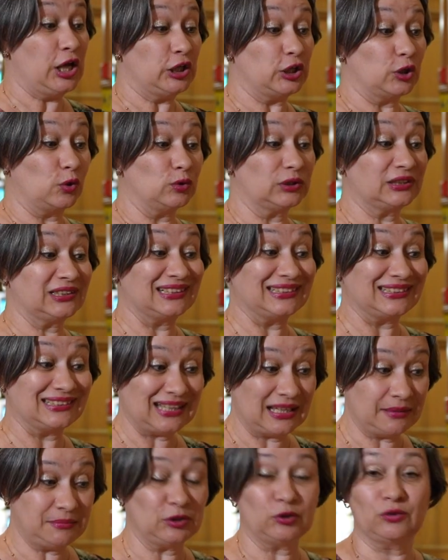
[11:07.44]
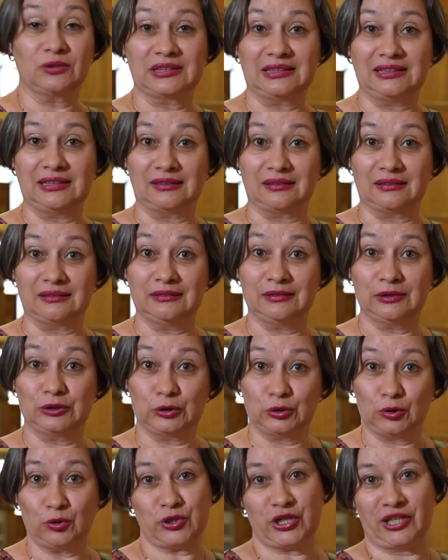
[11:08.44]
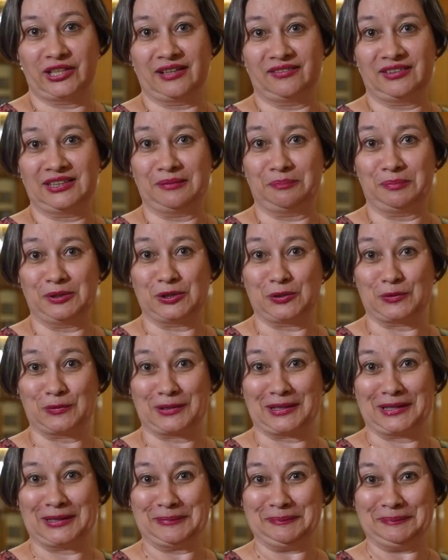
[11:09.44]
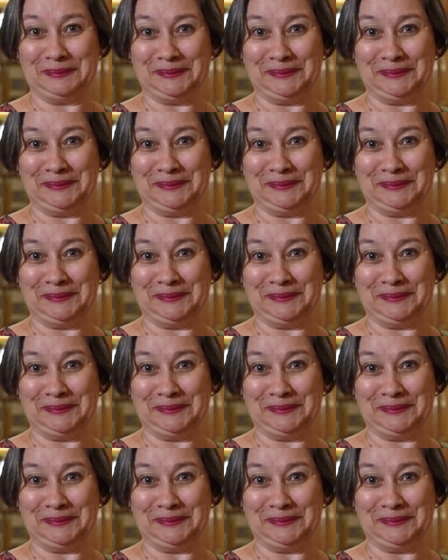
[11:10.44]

И госэкзамен он сдал тоже на все пятерки.